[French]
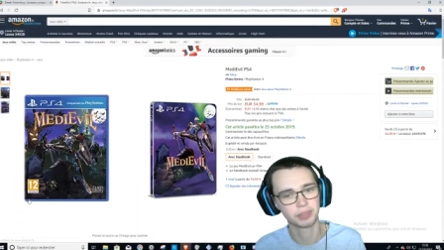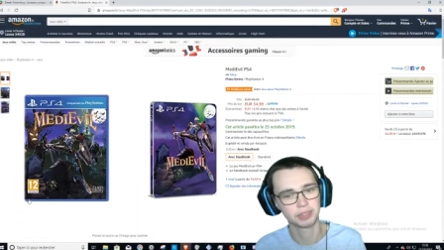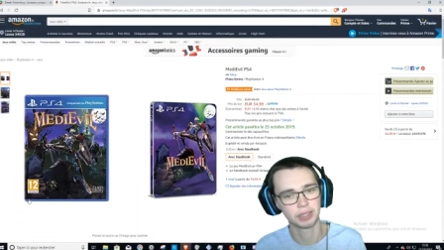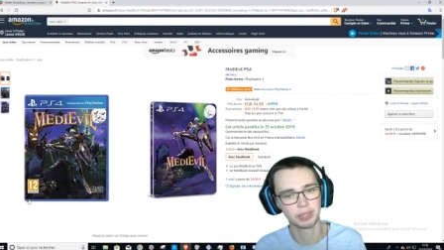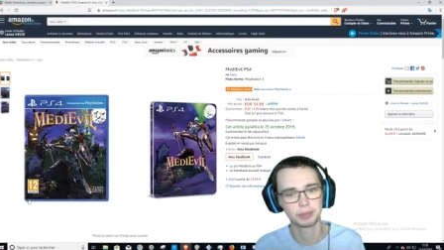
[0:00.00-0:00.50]
là,
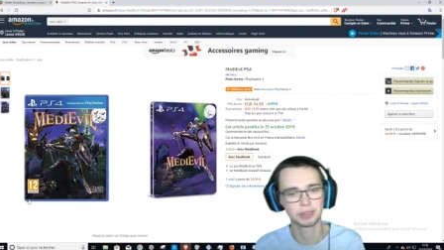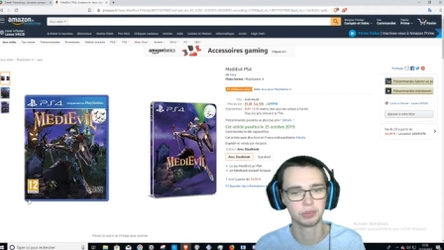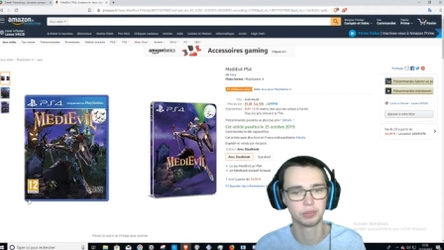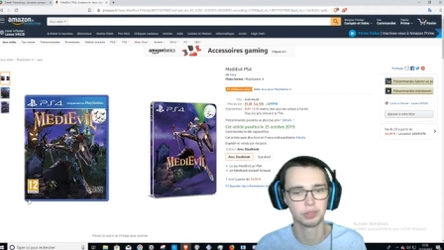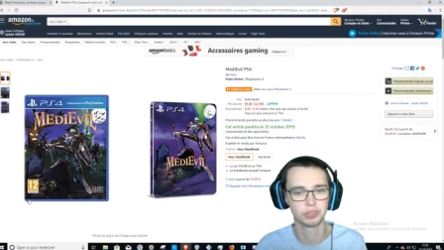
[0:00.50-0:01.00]
qui est à la place
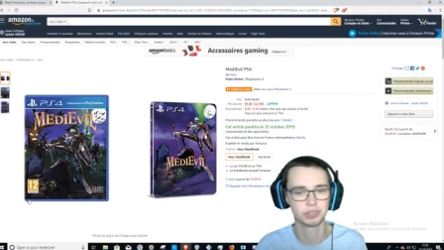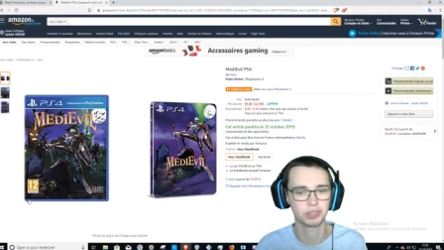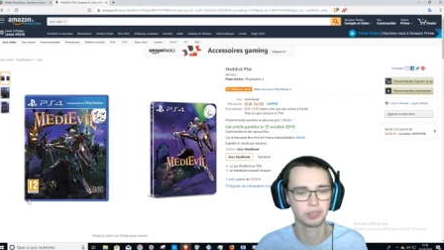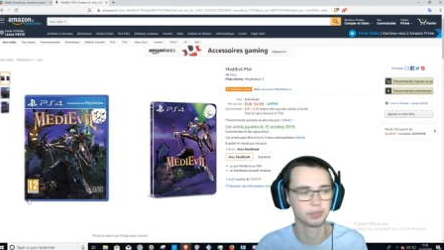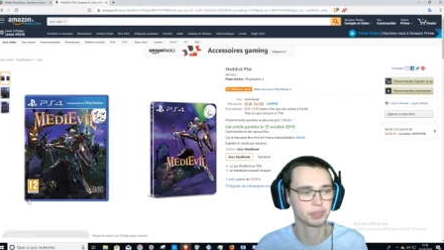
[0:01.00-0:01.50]
de
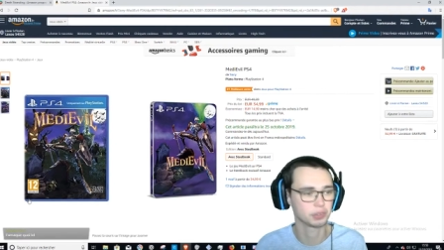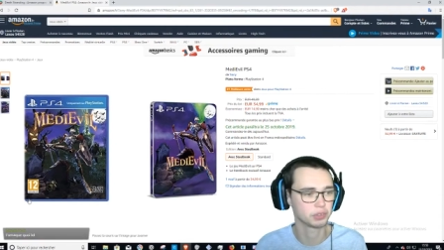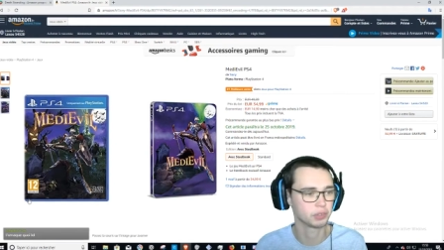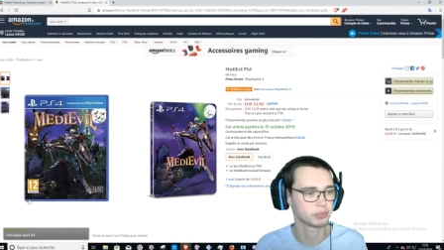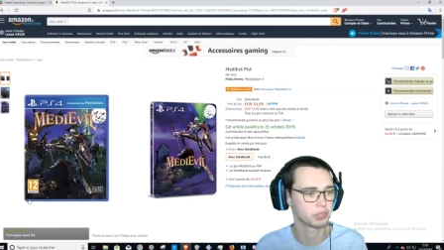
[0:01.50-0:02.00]

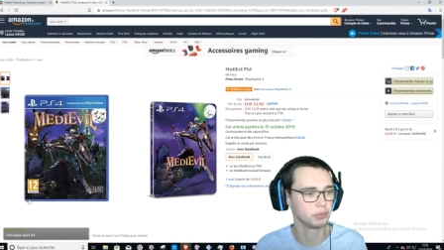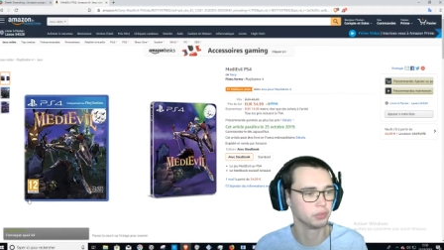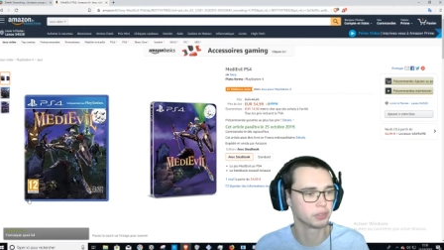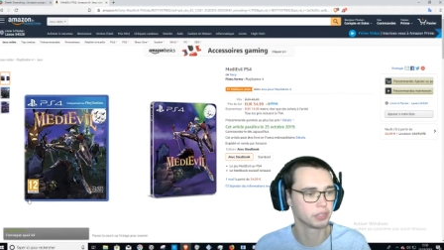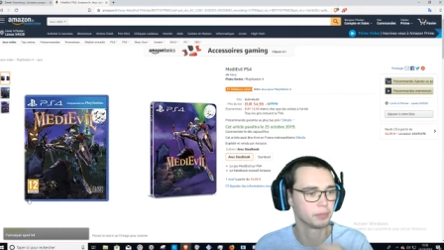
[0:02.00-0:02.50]
49,99. Salut,
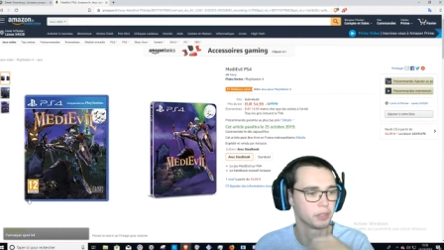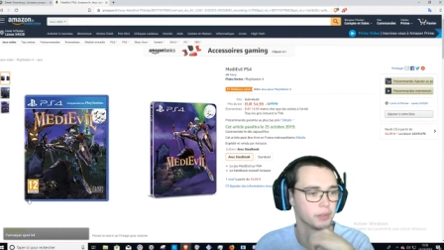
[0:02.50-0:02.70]
euh, Athènes.